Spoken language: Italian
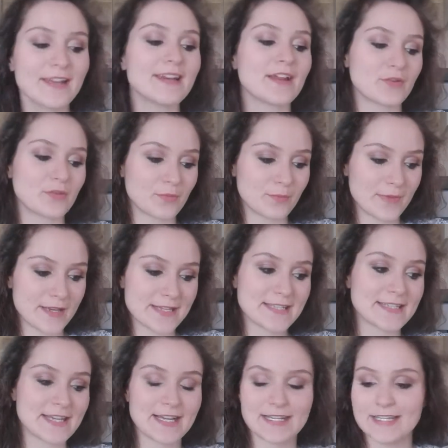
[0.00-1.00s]
le hanno
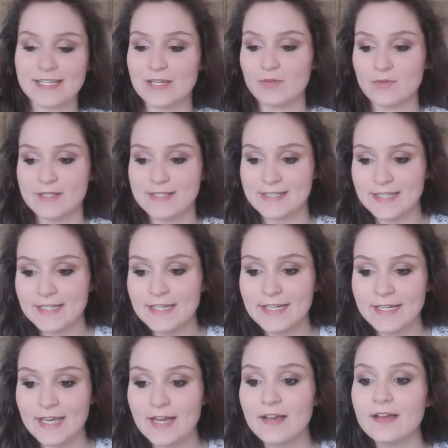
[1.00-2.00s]
messe anche in questa
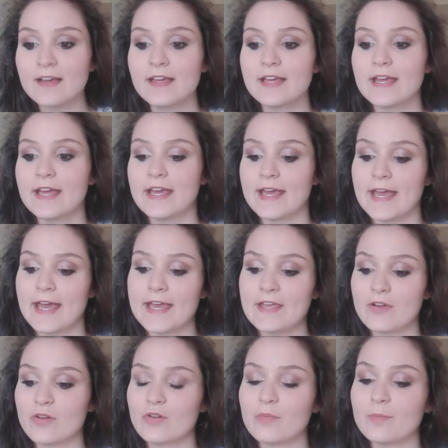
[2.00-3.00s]
linea e
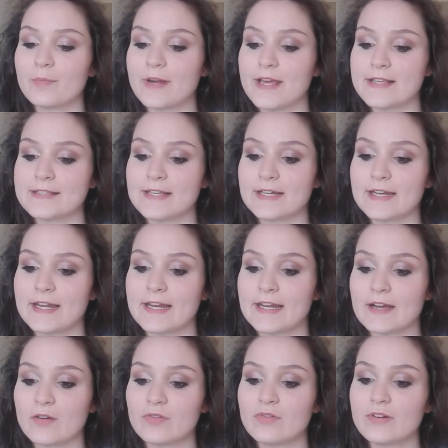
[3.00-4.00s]
io l'ho presa nella
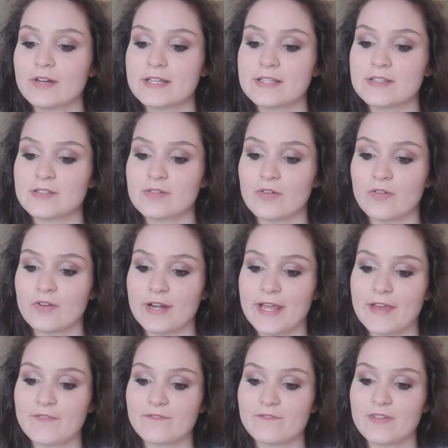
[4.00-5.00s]

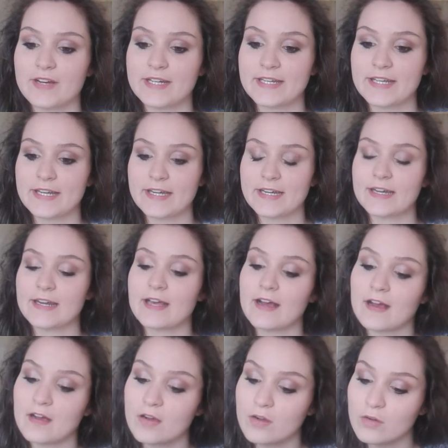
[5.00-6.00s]
colorazione vanilla
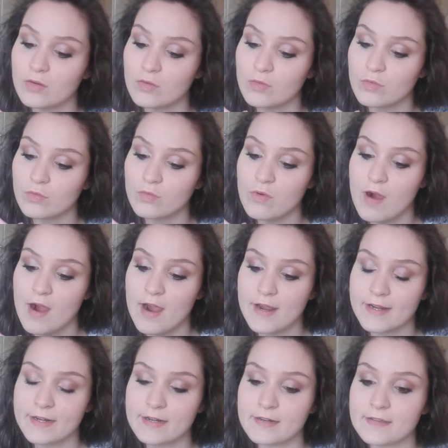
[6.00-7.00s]

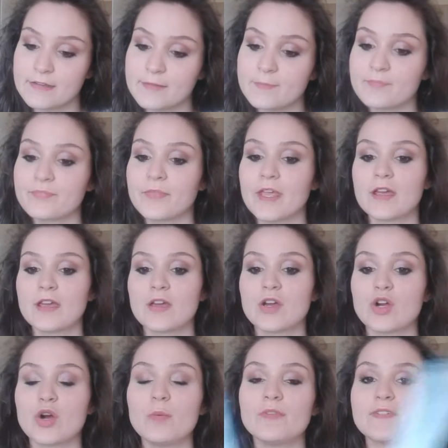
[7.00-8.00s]
wild
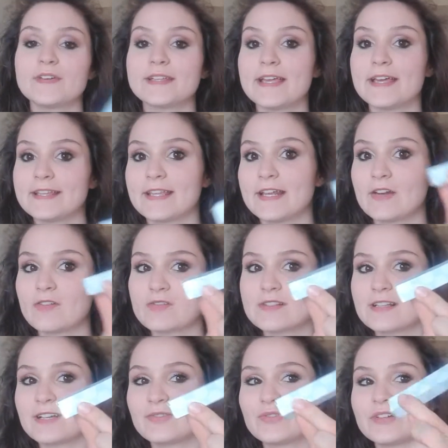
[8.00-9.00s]
come vedete lo
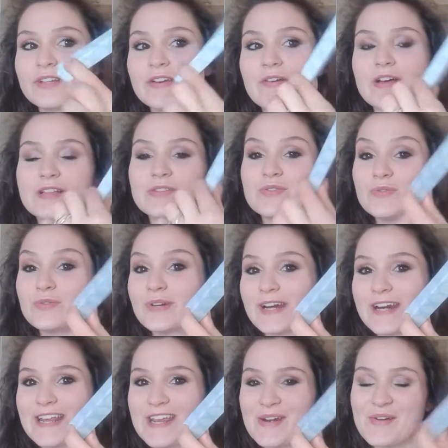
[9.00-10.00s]
scatolino è
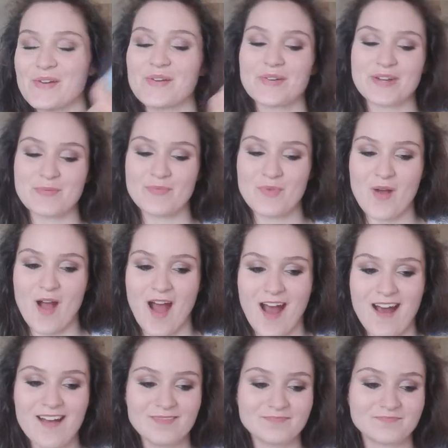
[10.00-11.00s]
azzurrino con i pois